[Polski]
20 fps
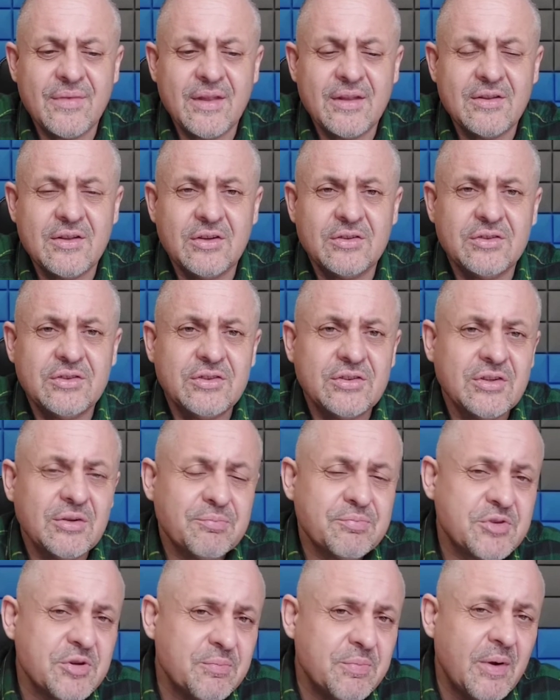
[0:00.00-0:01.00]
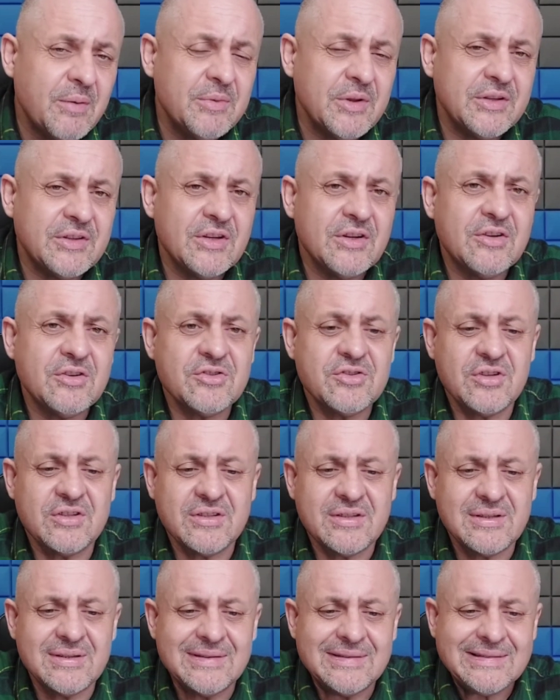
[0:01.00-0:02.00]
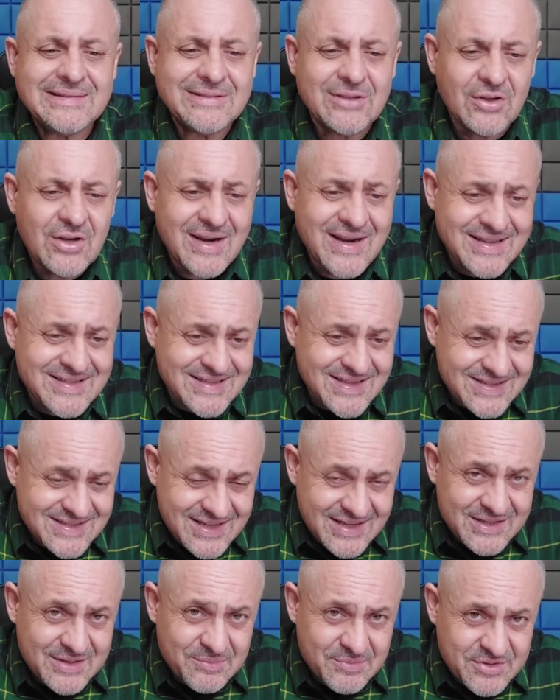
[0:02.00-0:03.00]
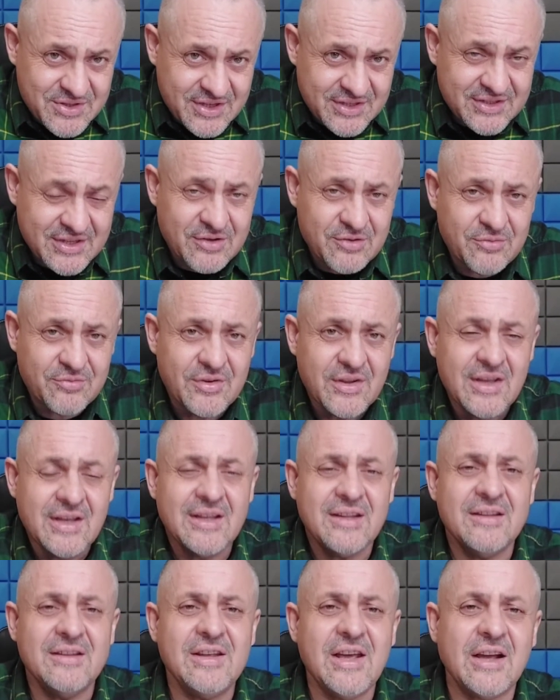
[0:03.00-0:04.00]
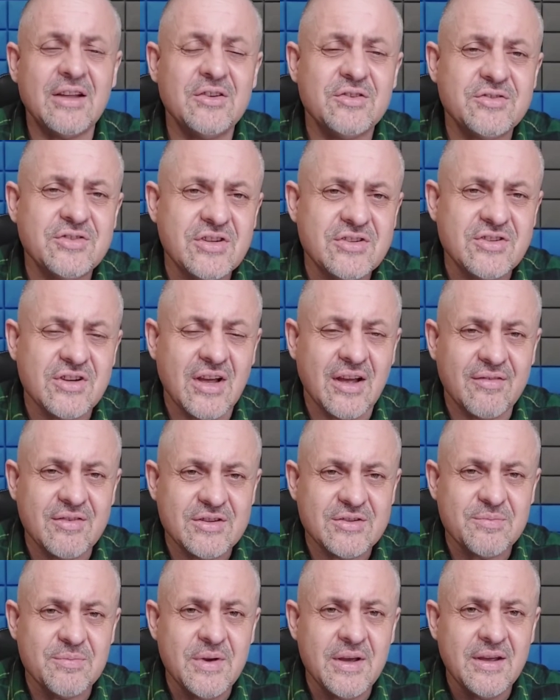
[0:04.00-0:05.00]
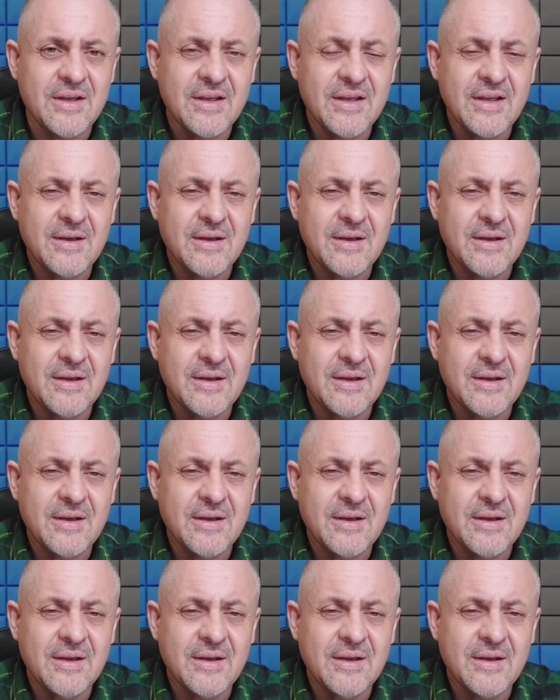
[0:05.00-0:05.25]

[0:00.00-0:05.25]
To, to przypomnę tylko, że e, tolerancja jest jednym z kryteriów diagnostycznych, a więc my